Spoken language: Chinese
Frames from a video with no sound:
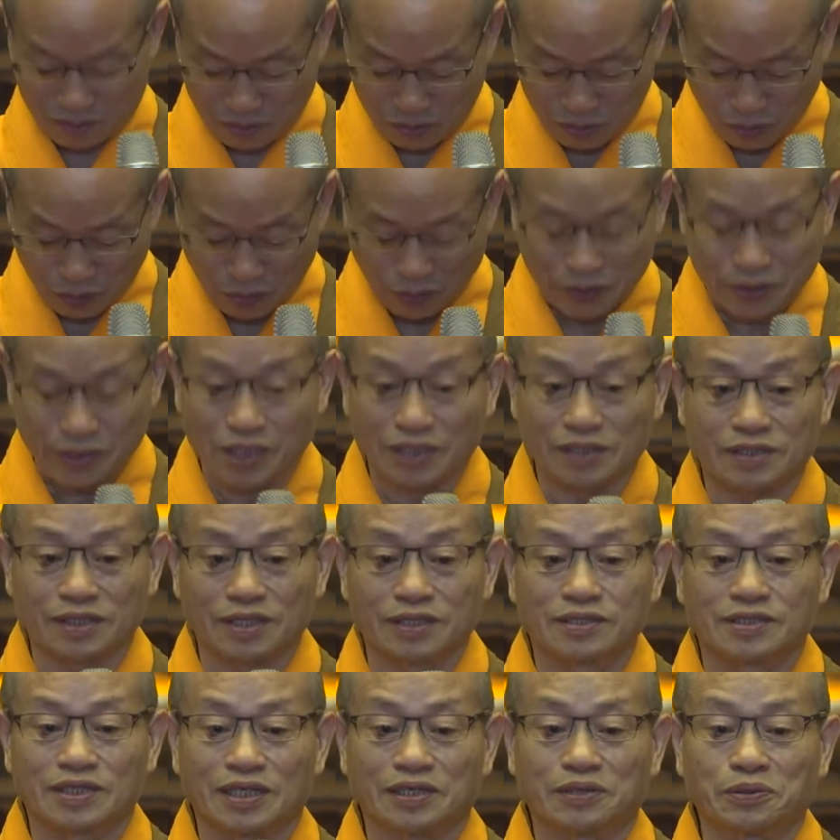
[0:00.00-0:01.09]
我正得
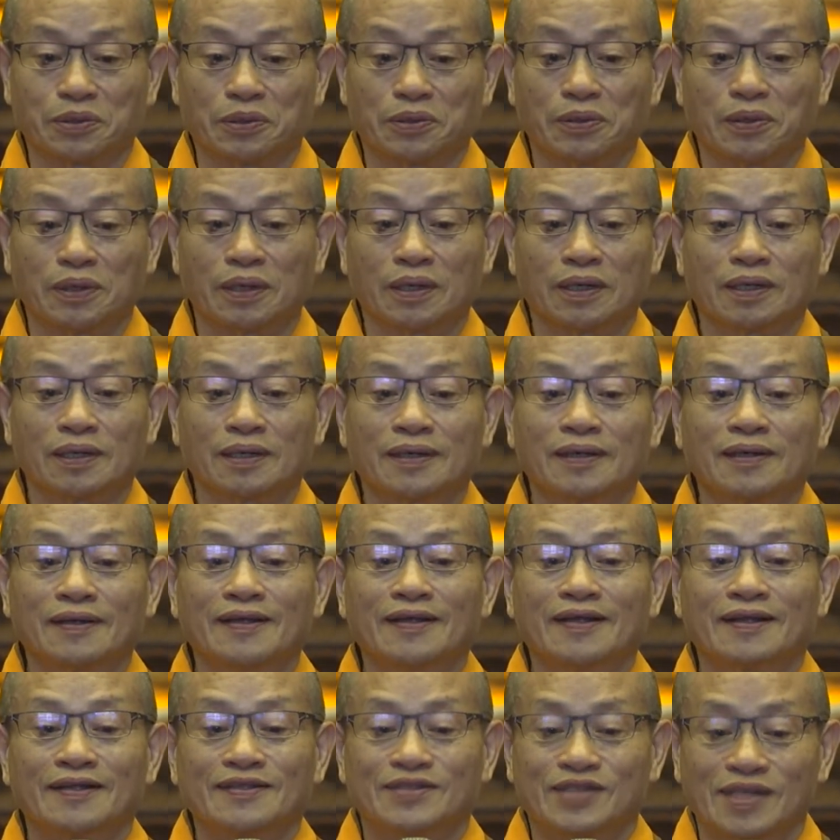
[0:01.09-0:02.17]
解脱，
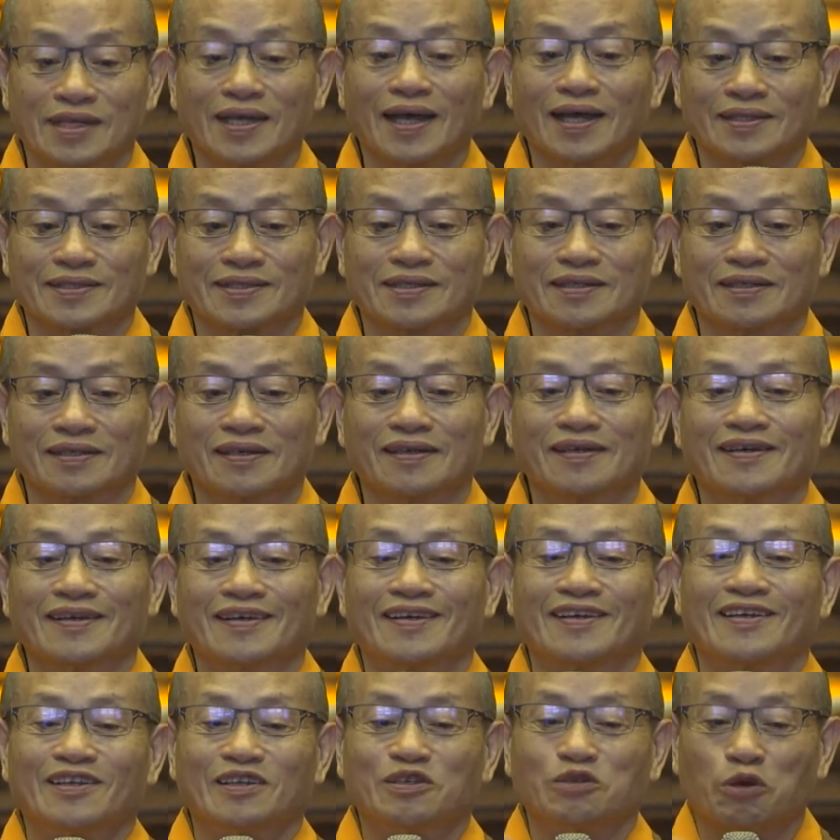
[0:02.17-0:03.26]
这样子
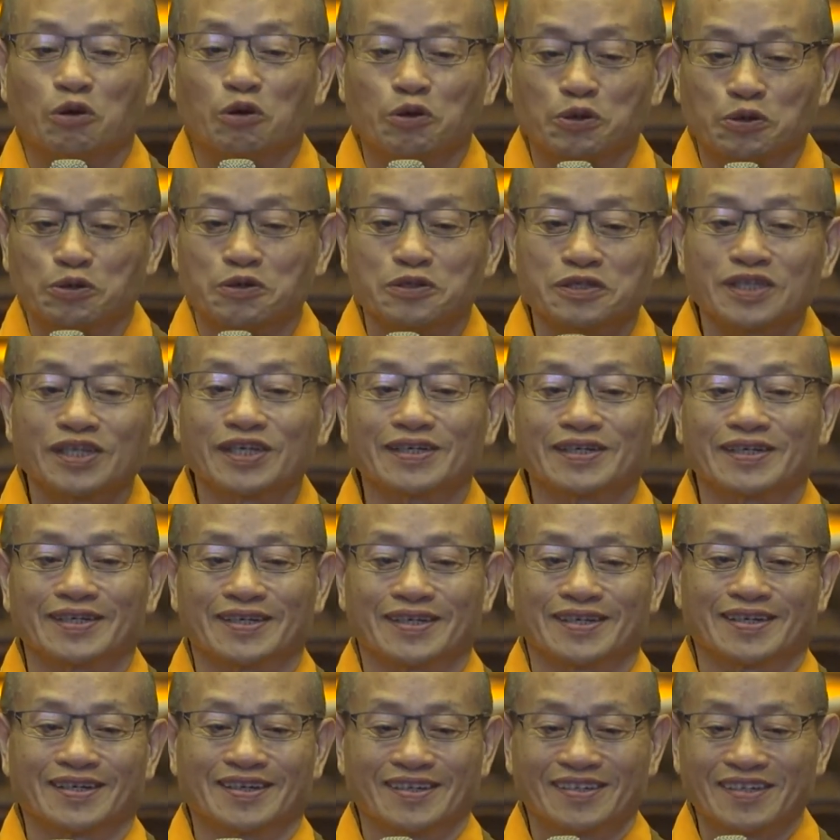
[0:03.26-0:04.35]
有余的
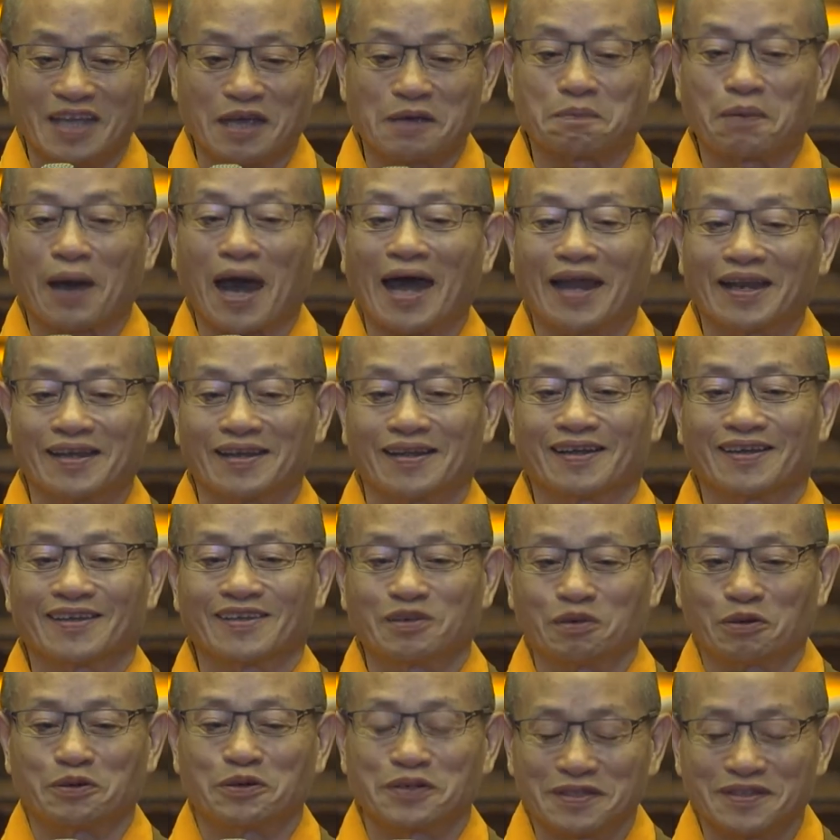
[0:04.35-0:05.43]
涅槃，
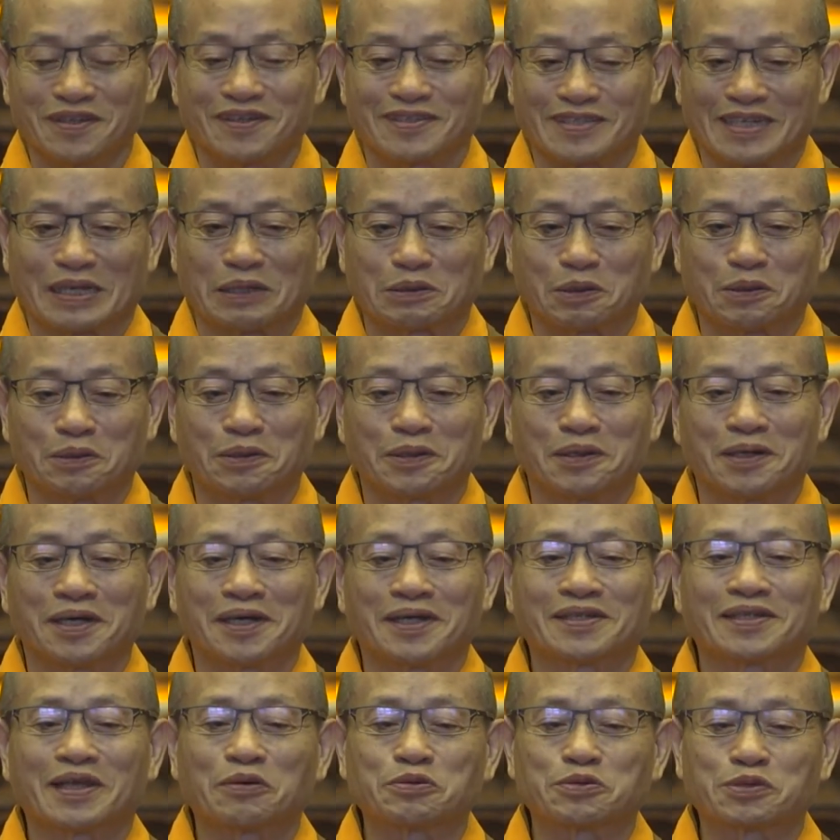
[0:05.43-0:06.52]
有余的解脱，
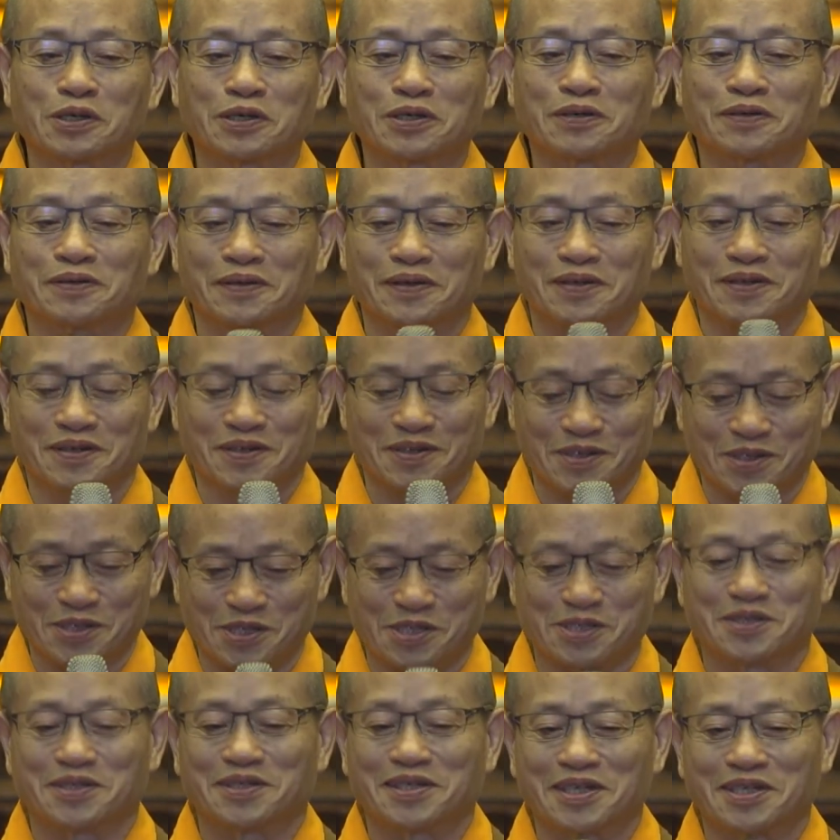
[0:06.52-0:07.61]
到最后。
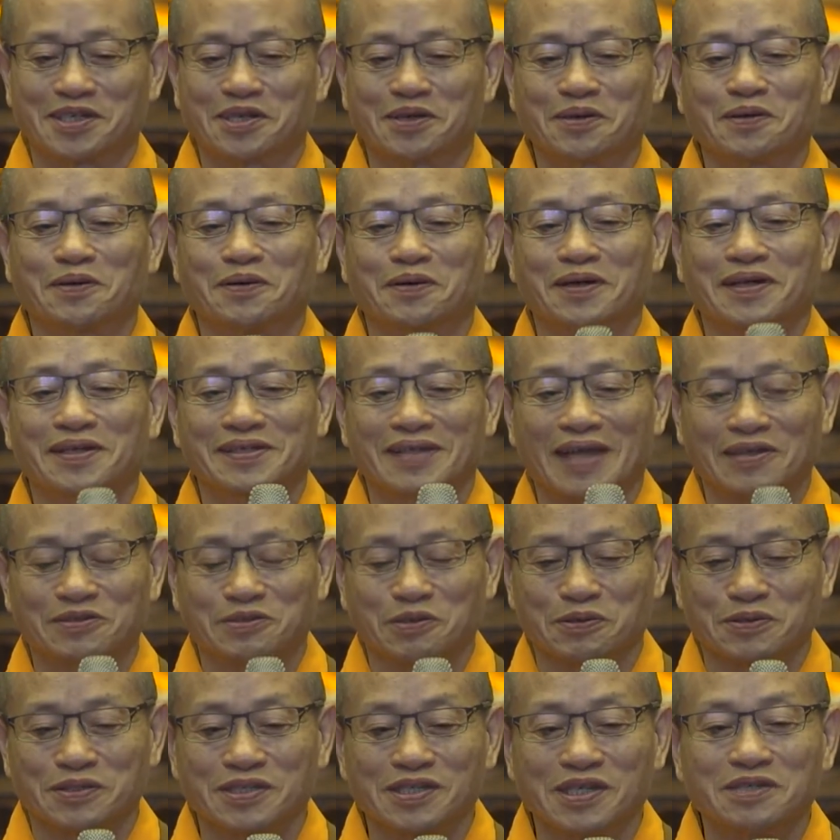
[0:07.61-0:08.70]
死的时候，那就
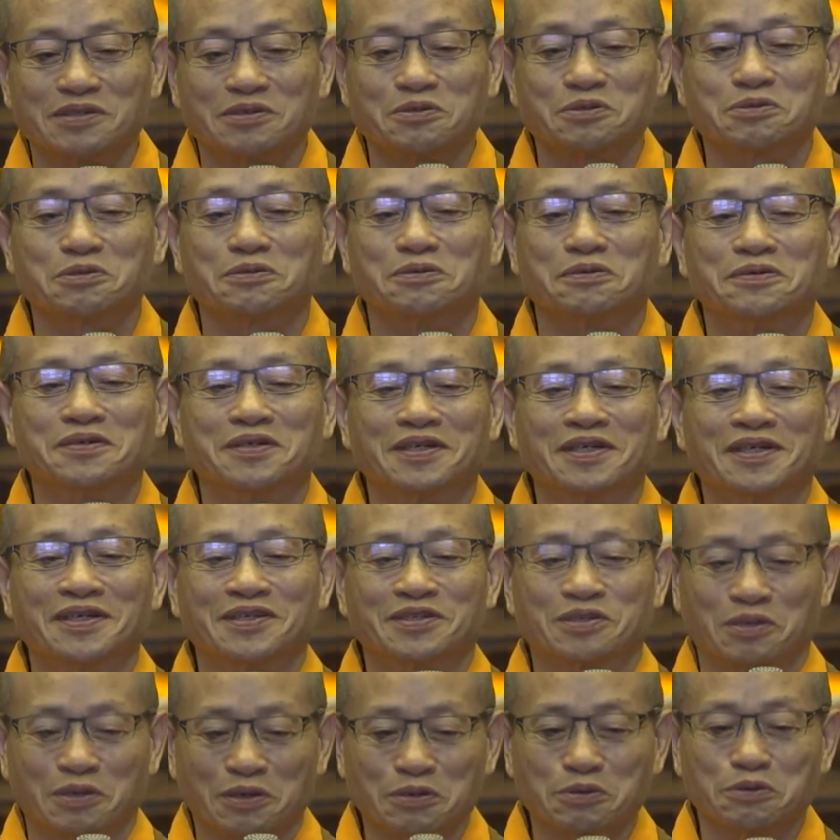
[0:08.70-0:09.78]
进入
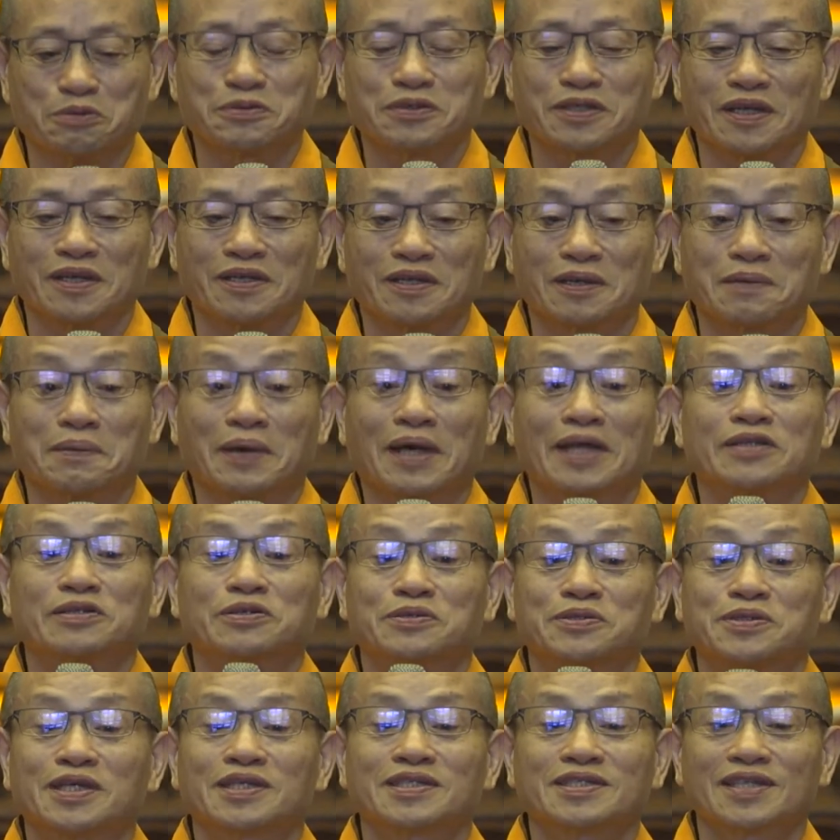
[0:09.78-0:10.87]
所谓无间涅盘，就
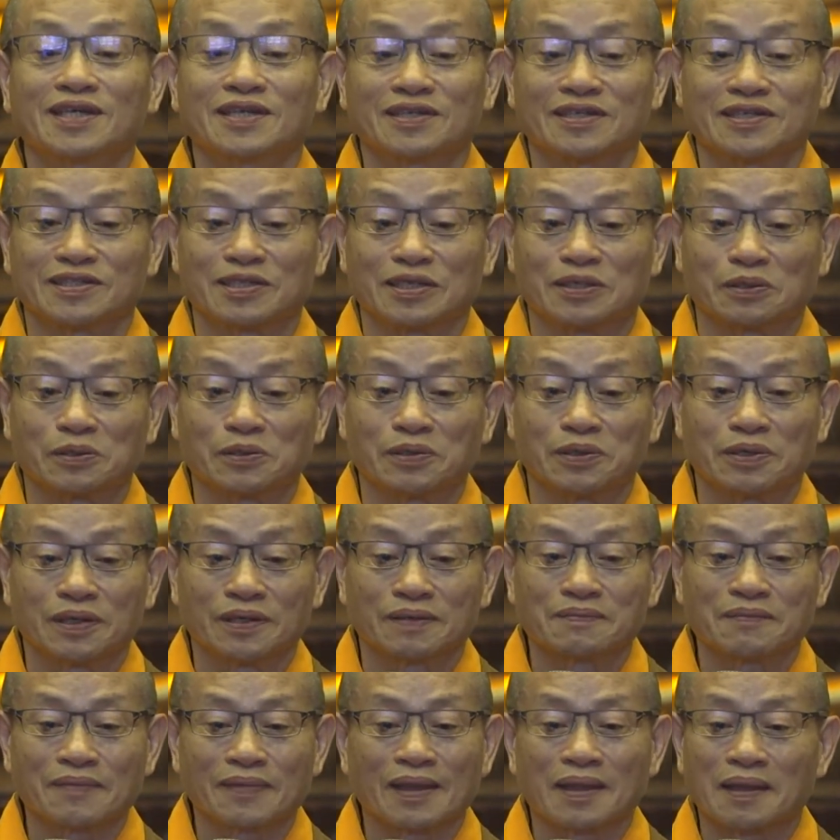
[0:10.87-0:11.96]
真正的解脱，
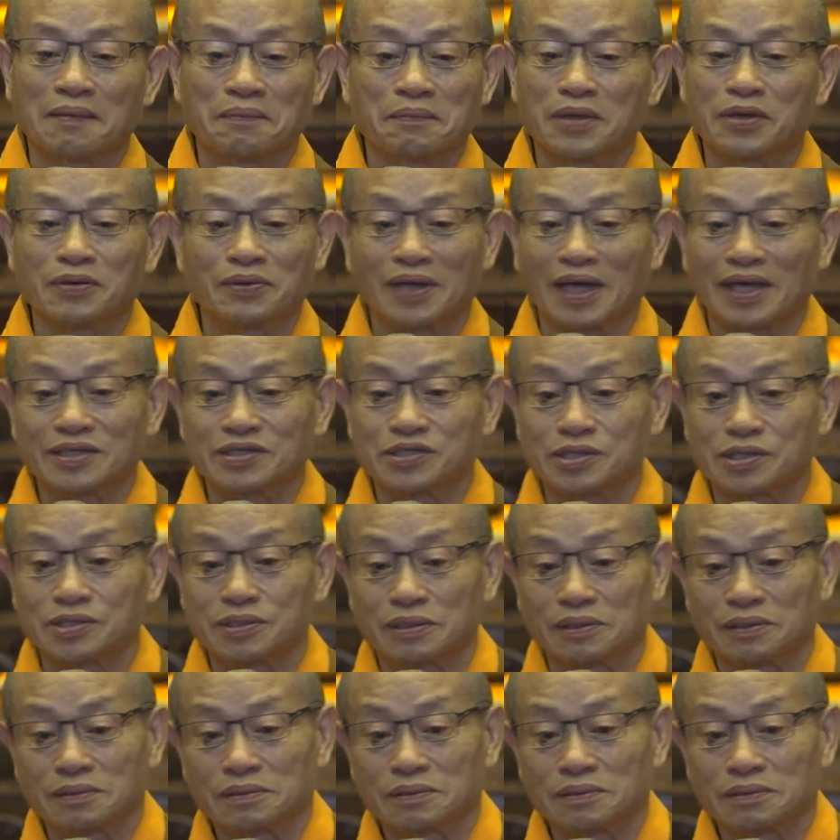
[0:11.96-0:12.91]
没有来世，